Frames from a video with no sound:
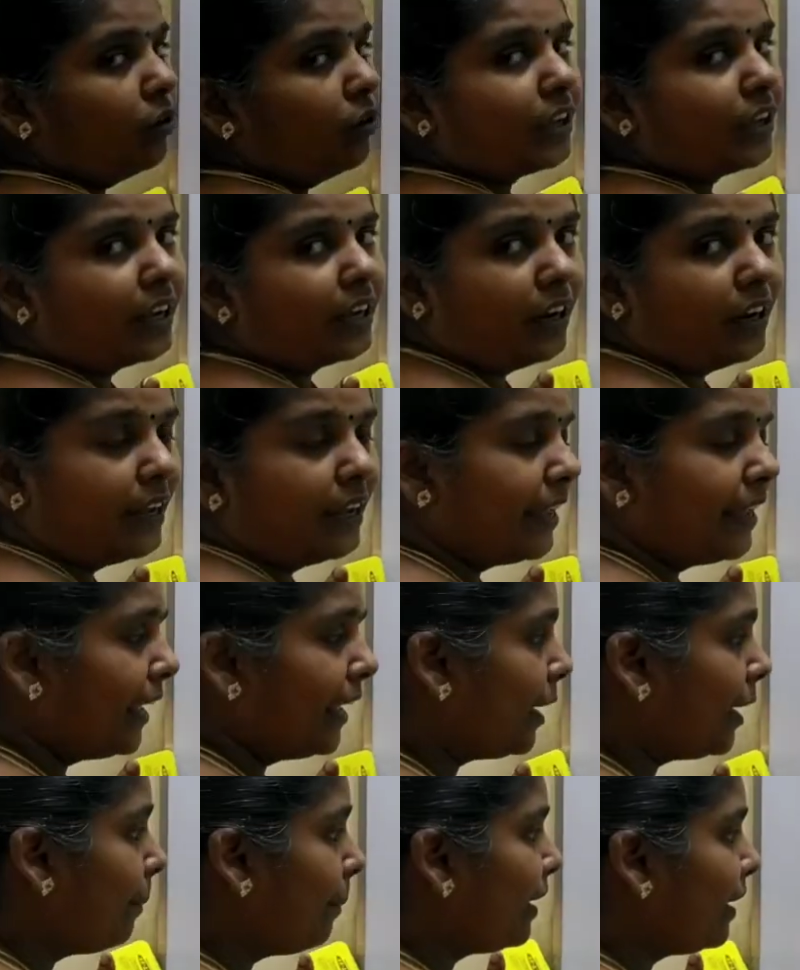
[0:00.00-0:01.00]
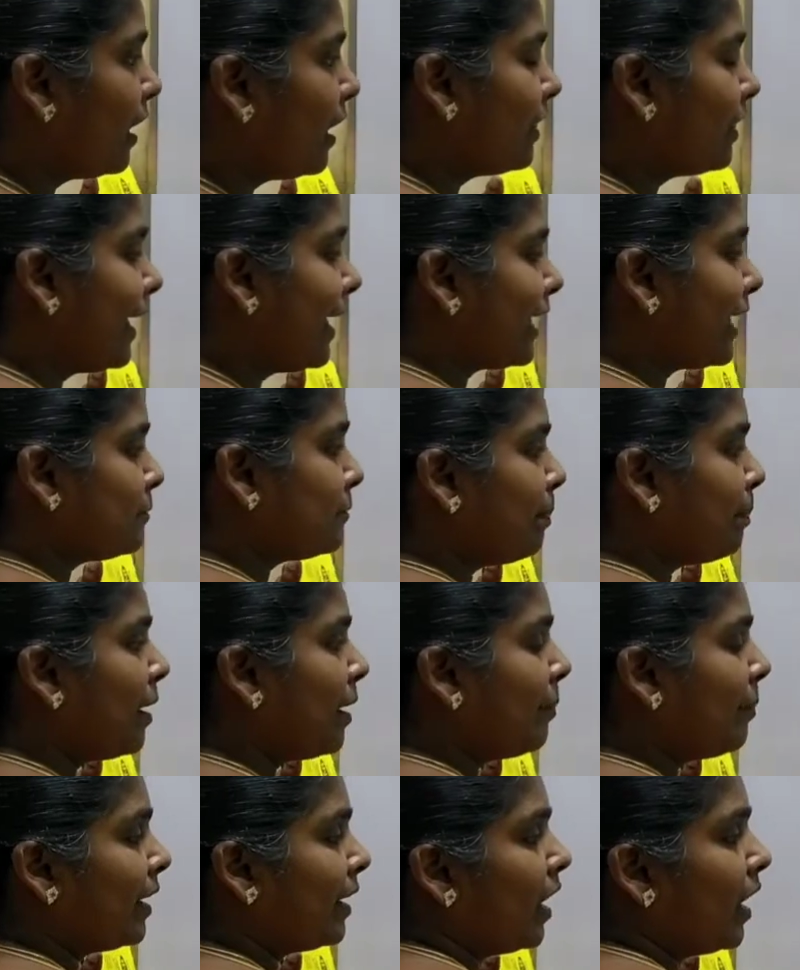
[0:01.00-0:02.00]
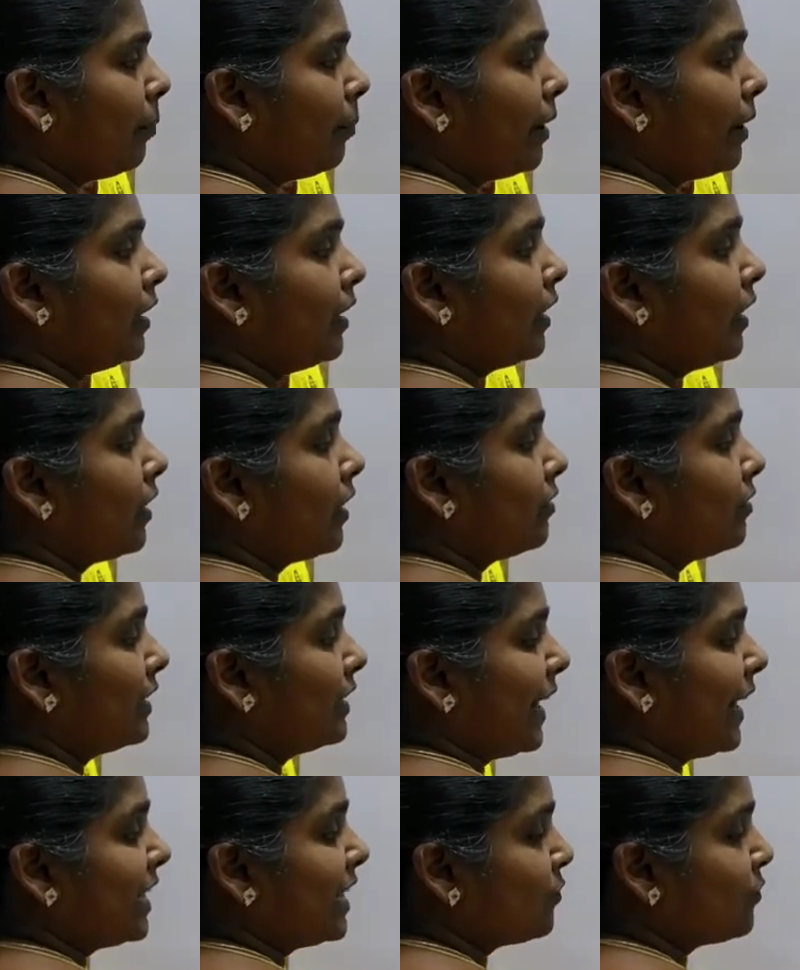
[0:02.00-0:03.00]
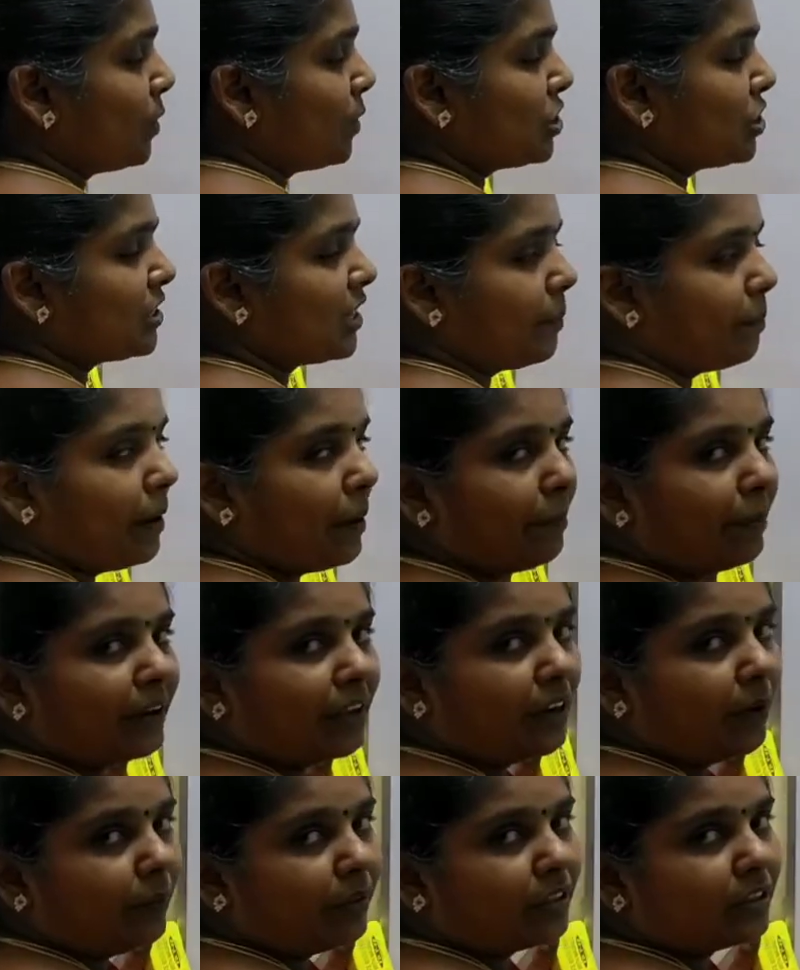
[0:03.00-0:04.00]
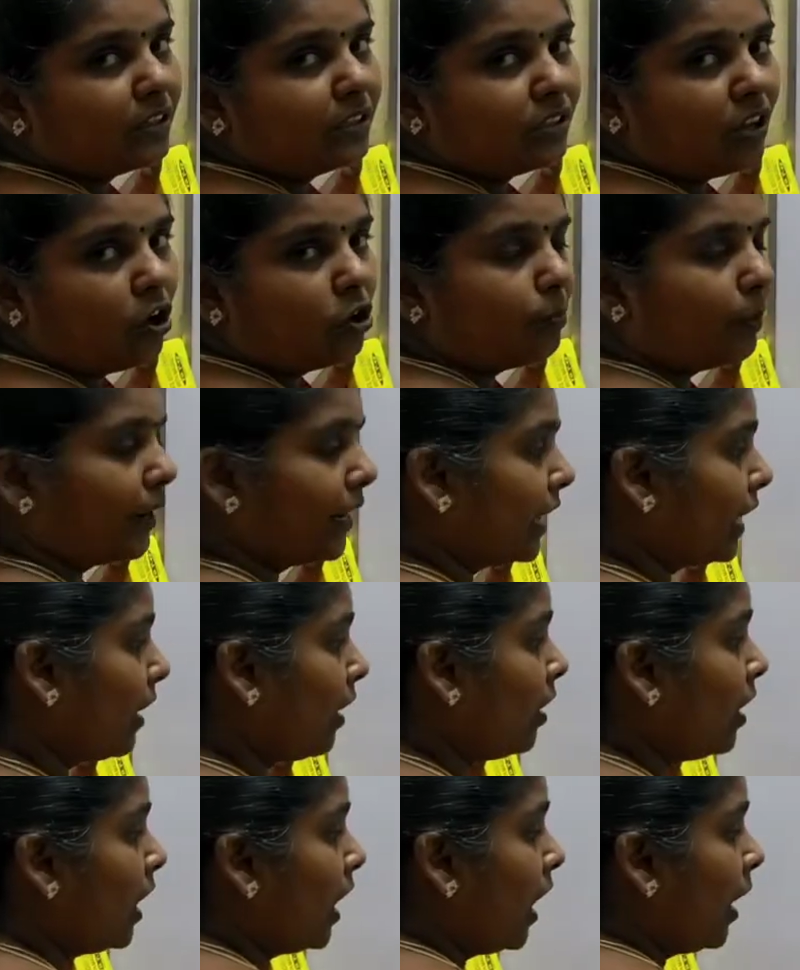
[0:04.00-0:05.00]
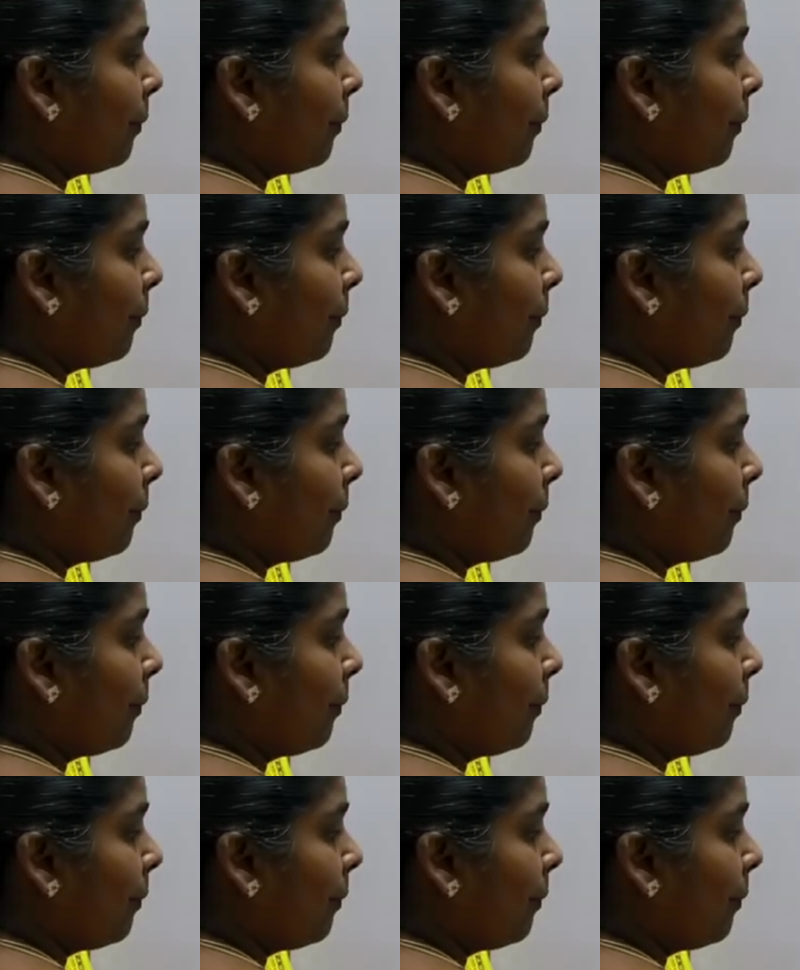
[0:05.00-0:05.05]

ஓகேங்களா இப்போ நான் இதை எக்ஸ்பேண்ட் பண்ணாமல் நான் வந்து ட்ரான்ஸ்மேஷன் சப்ளை பண்ணி நம்ம வந்து சால்வ் பண்ணிடலாம்